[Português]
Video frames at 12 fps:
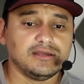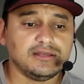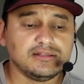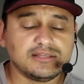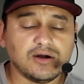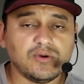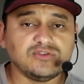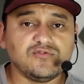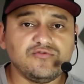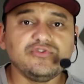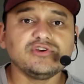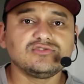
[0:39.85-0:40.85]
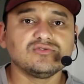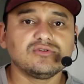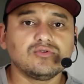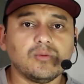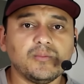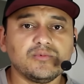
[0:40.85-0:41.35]
Então é difícil,
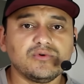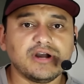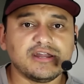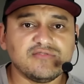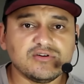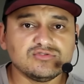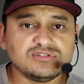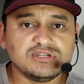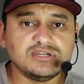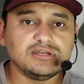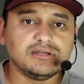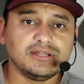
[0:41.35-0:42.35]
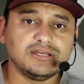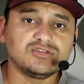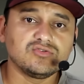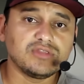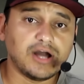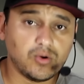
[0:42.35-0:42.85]
como o cara vai conseguir
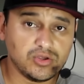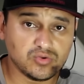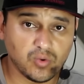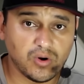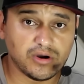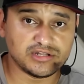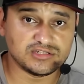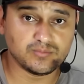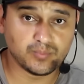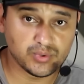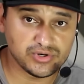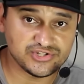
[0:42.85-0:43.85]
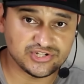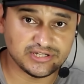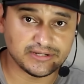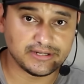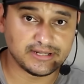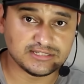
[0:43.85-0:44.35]
estudar oito horas por dia?